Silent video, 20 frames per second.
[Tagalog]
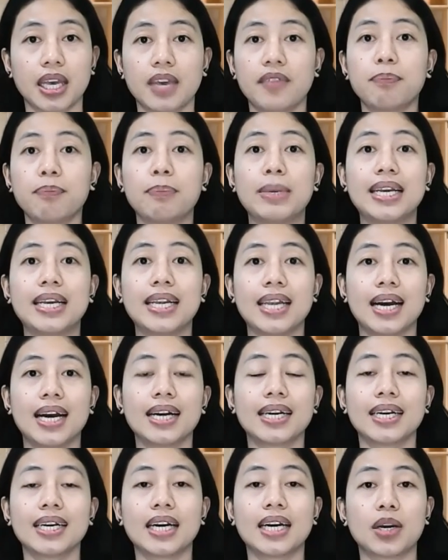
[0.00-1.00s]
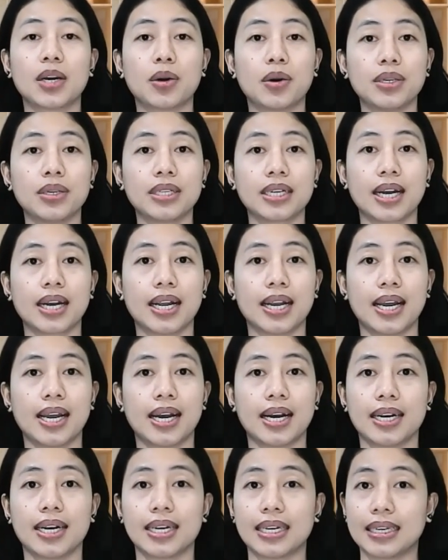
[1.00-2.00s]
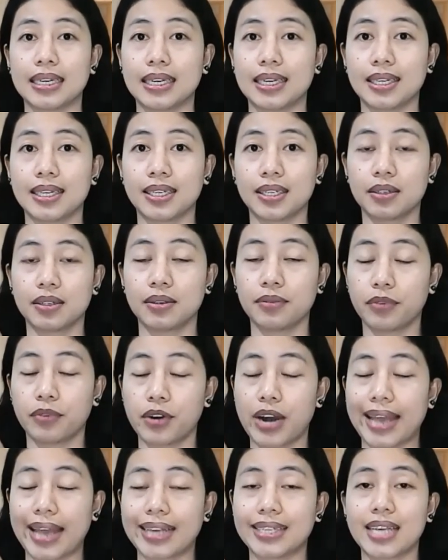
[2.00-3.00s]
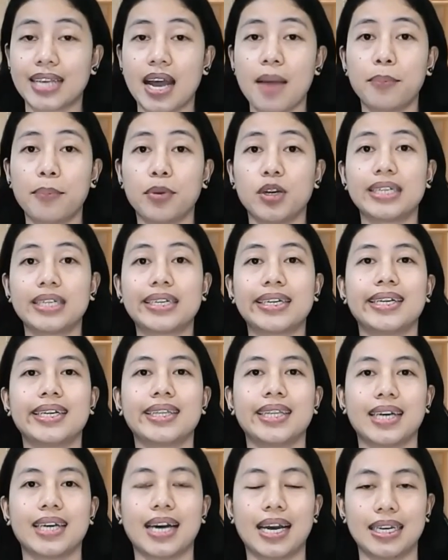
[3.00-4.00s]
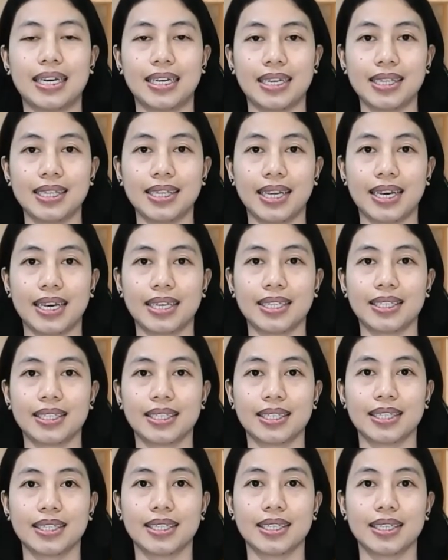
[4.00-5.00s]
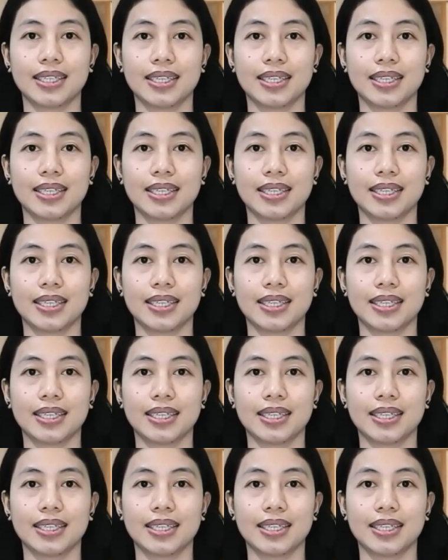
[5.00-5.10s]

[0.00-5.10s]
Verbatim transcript: if biglang nagkaroon ka ng, for example, critical illness,